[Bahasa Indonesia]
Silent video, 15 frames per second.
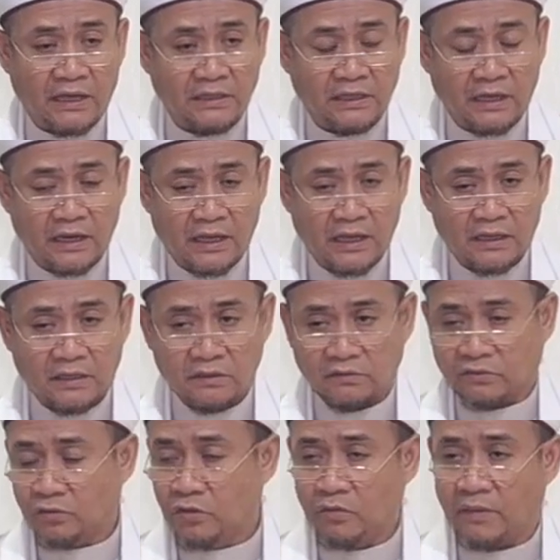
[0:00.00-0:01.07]
Begitu
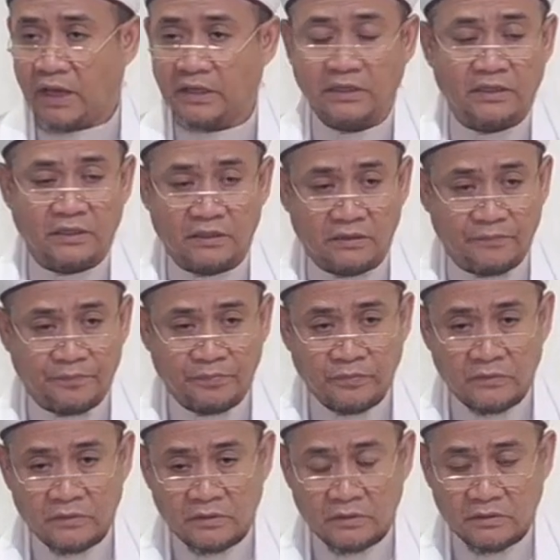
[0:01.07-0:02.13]
misalnya uh, ada
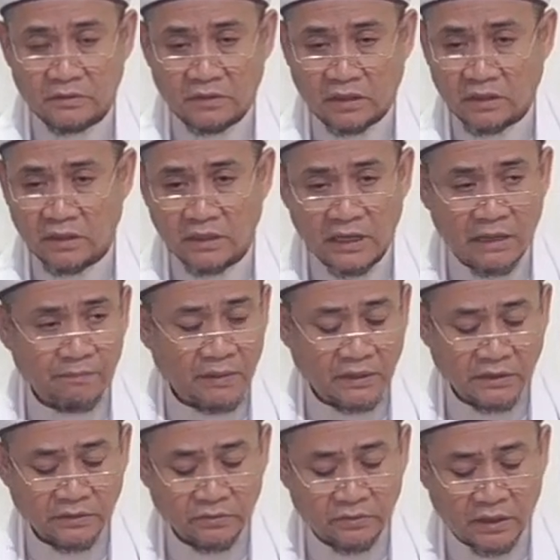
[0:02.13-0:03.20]
cahaya
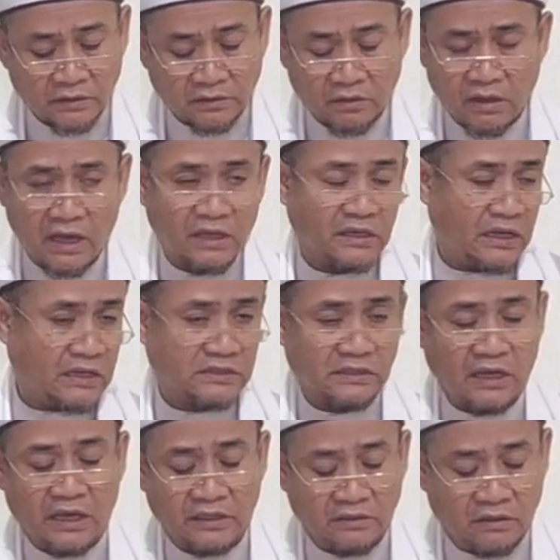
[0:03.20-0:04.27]
maka
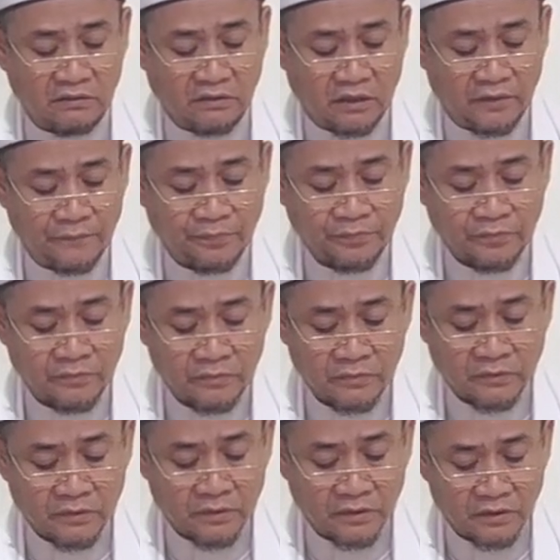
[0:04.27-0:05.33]
Eh,
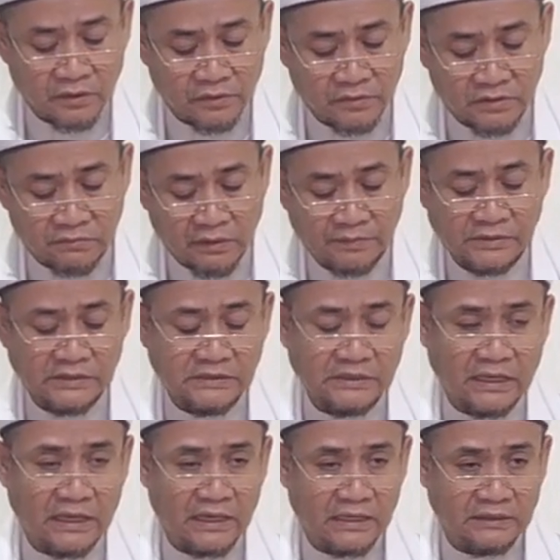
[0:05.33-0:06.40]
kalau ini mata
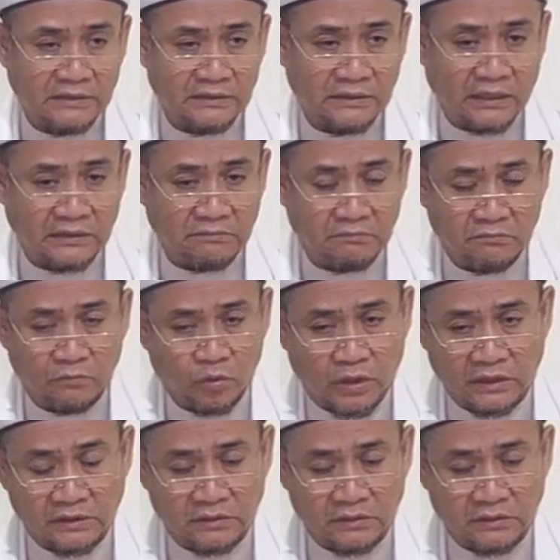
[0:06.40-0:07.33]
mata kepala nih